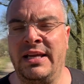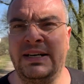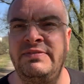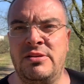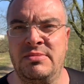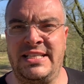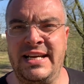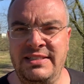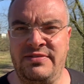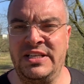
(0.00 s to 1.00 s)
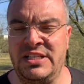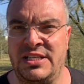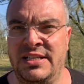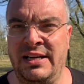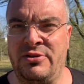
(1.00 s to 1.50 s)
Hier haben haben wir nämlich ganz wenig
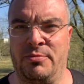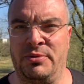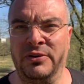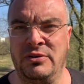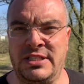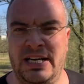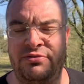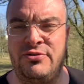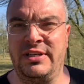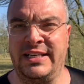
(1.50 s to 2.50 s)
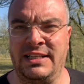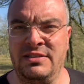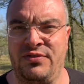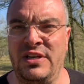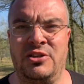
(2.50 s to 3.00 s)
Knallköpfe und dafür
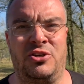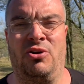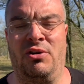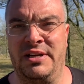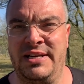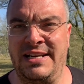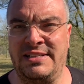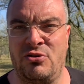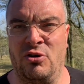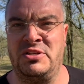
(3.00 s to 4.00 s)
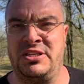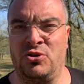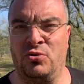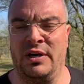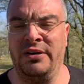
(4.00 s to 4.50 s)
ganz viele tolle, nette
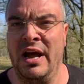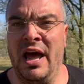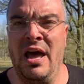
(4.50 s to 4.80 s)
Kommentatoren,